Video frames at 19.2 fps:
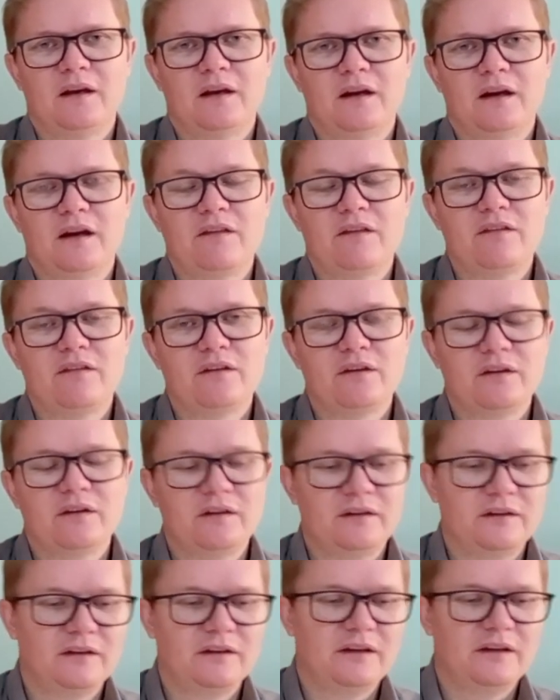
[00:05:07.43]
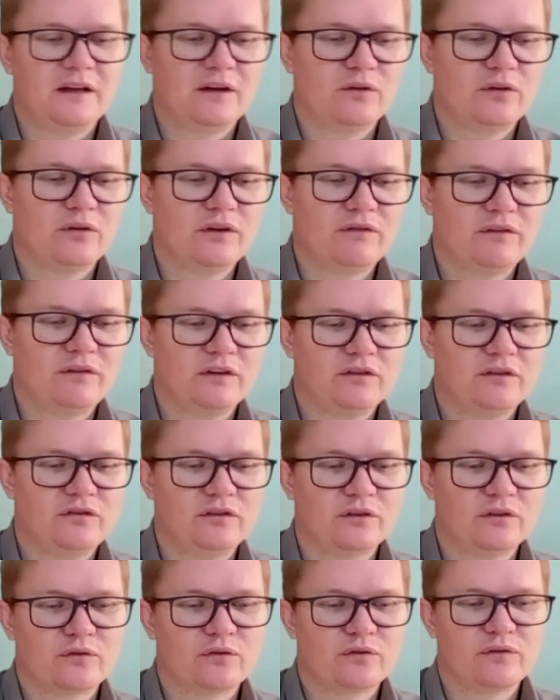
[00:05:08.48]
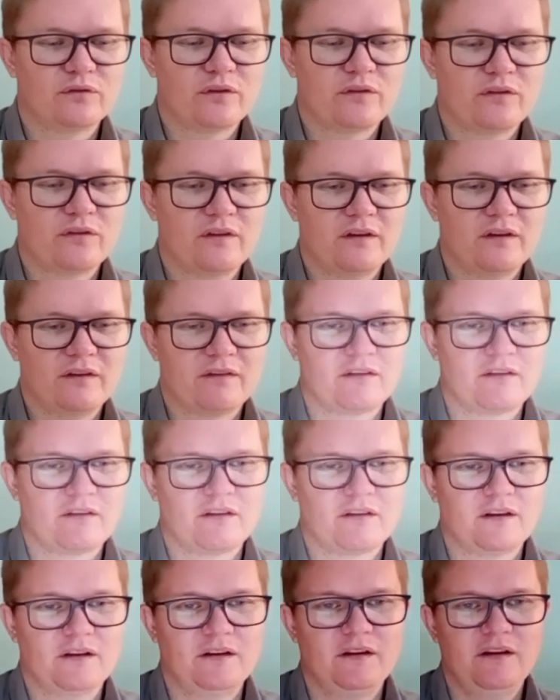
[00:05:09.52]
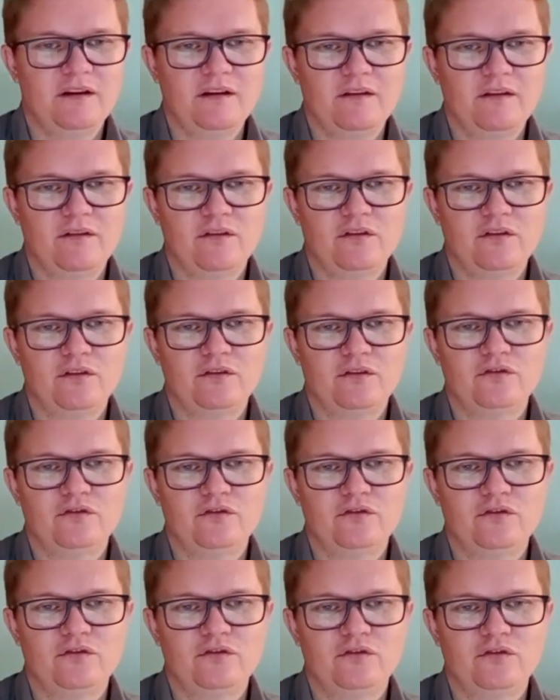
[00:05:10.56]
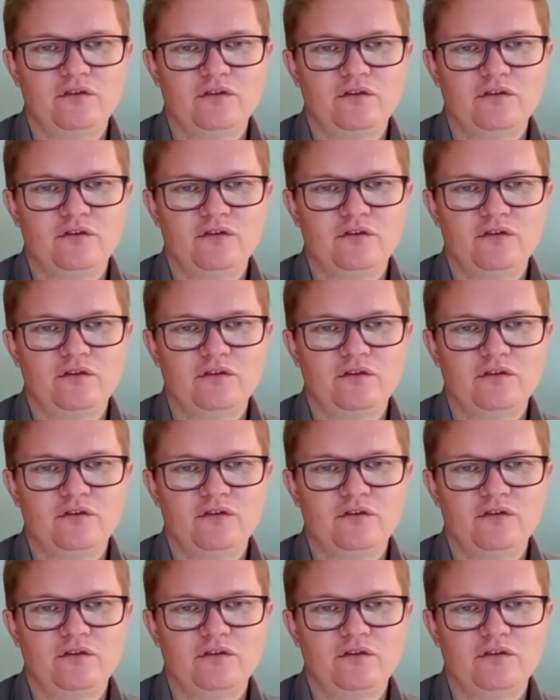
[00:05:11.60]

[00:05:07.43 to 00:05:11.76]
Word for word: Assim, quero refletir com vocês nesse dia